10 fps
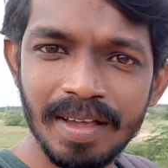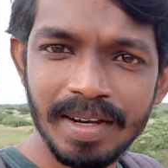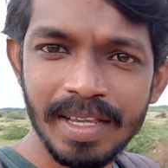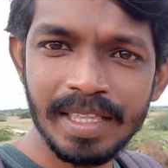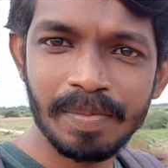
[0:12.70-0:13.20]

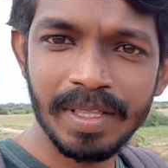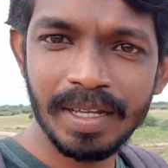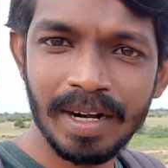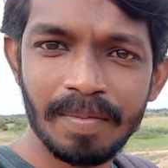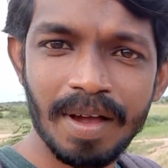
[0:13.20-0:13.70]
அண்ட் இது
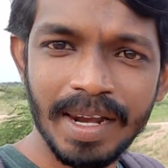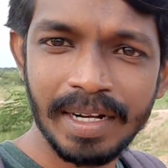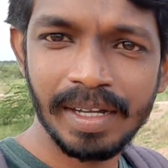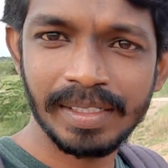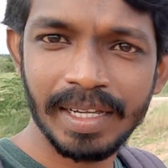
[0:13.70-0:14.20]
பார்த்திங்கன்னா நம்ம
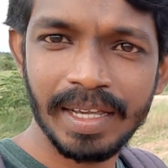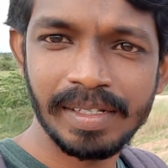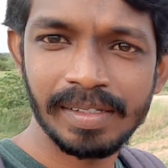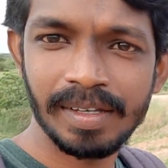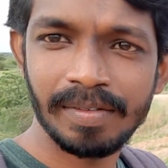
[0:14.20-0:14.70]
அலிட்டா
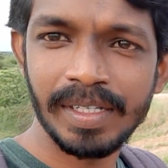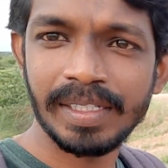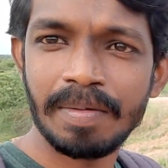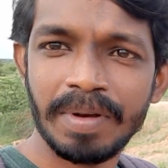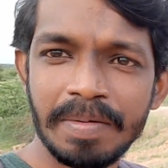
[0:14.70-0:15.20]
செகண்ட் சர்வீஸ்
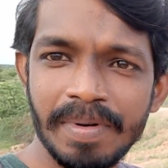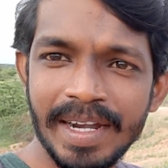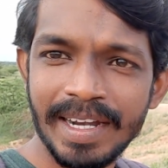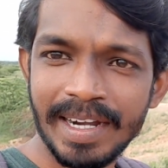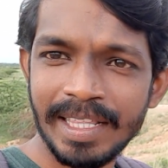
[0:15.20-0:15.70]
கம்ப்ளீட்
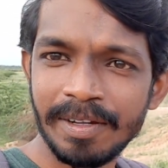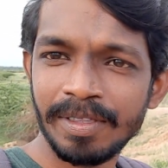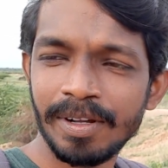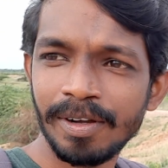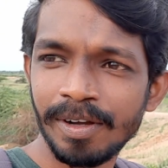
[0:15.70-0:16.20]
பண்ணிவிட்டு எடுத்துகிட்டு
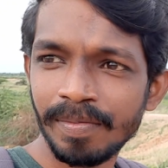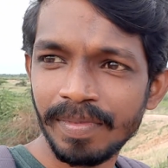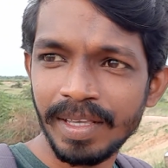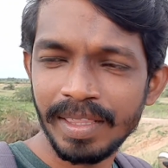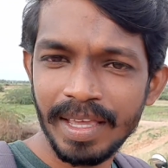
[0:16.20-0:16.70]
வந்திருக்கோம்
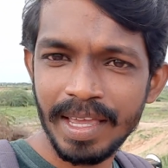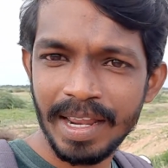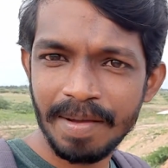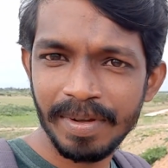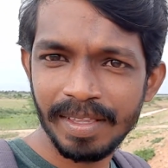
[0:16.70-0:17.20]
இந்த
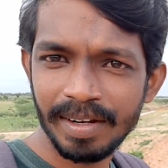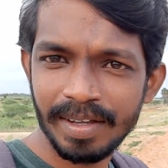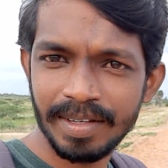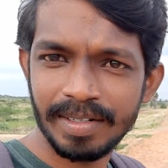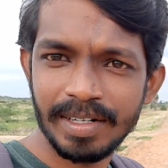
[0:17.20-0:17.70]
ஏரியா
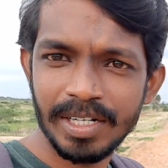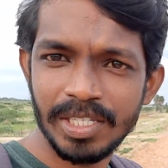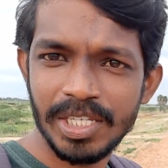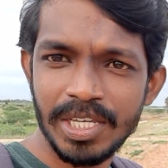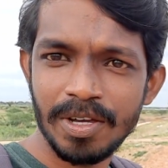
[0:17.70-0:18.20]
பார்த்தீங்கன்னா
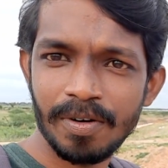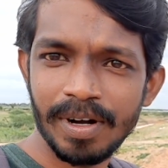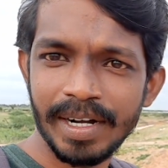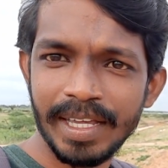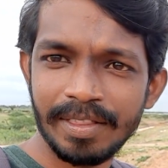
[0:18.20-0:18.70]

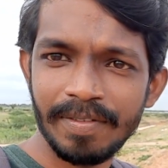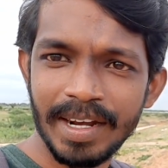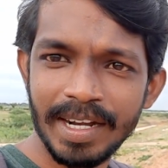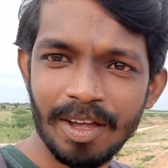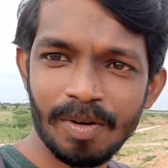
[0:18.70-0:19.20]
ட்ரிச்சியோட டெத்
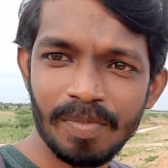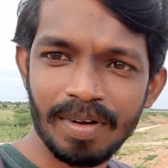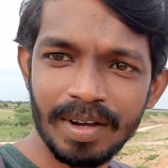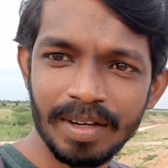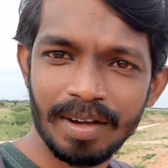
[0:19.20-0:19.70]
வேலி நான் ரொம்ப
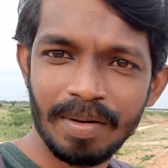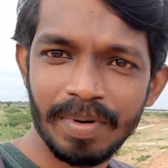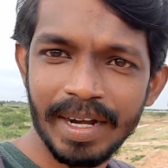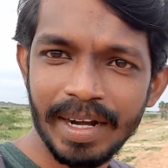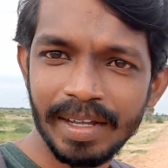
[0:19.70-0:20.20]
நாளாக கால்
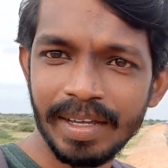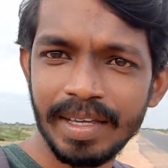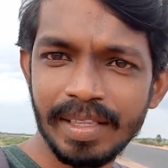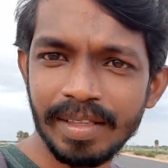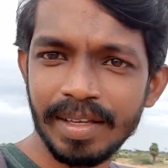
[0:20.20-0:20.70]
பண்ணிகிட்ருக்கேன்
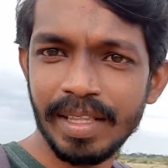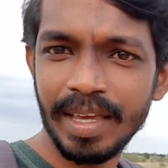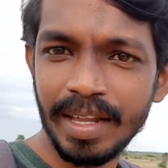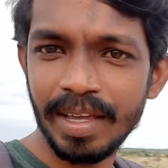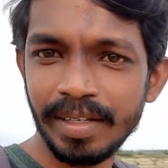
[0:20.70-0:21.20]
இதுதான் அந்த
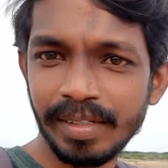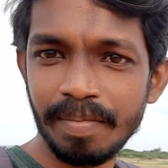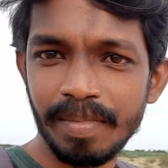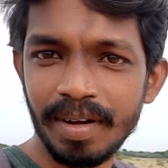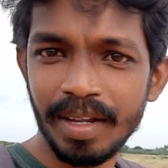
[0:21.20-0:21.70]
ஏரியா
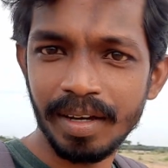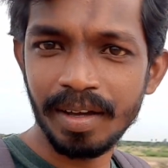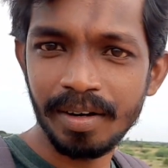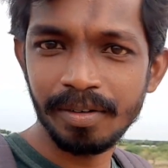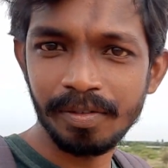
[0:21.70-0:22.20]
செம்ம
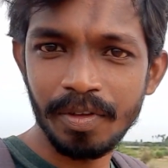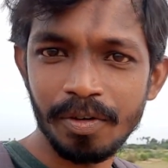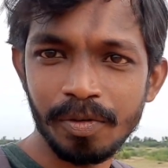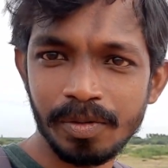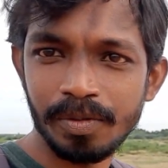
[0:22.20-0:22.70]
அழகாக இருக்கும்
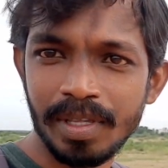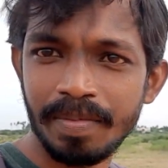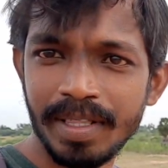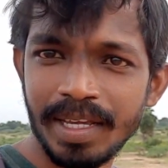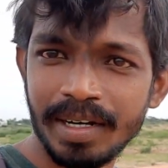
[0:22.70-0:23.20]
வியூ சுற்றி
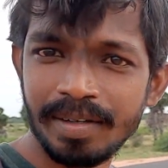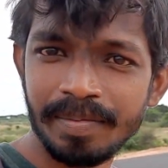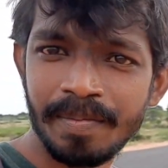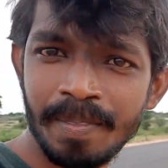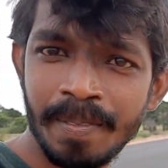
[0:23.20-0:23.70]
பார்த்தீங்கன்னா
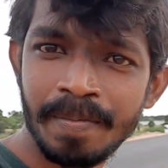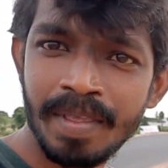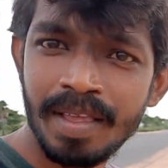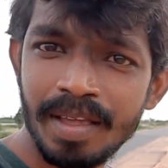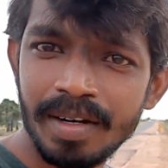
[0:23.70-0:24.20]

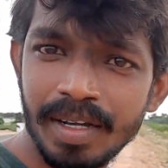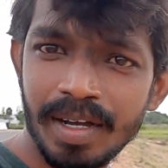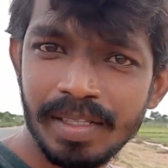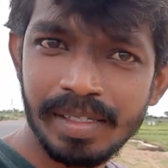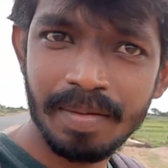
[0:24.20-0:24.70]

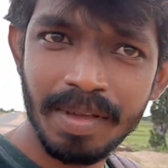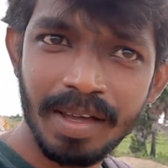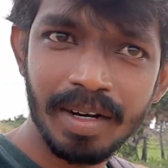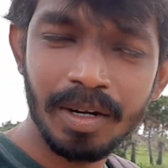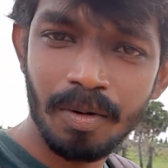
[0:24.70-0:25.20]
காற்று
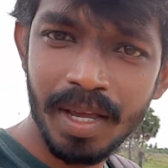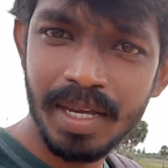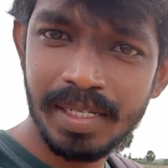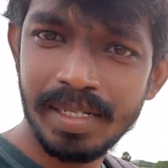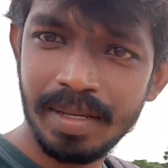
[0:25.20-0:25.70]
செம்மையாக இருக்குது
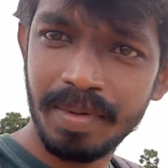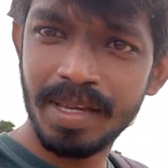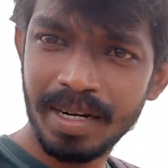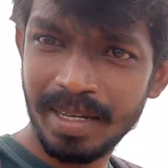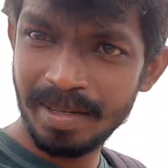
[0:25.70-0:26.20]
லொக்கேஷன் செம்மையாக
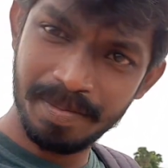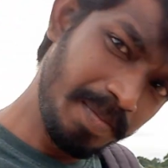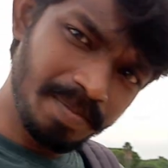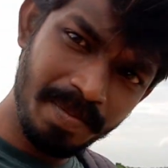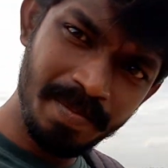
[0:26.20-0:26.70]
இருக்குது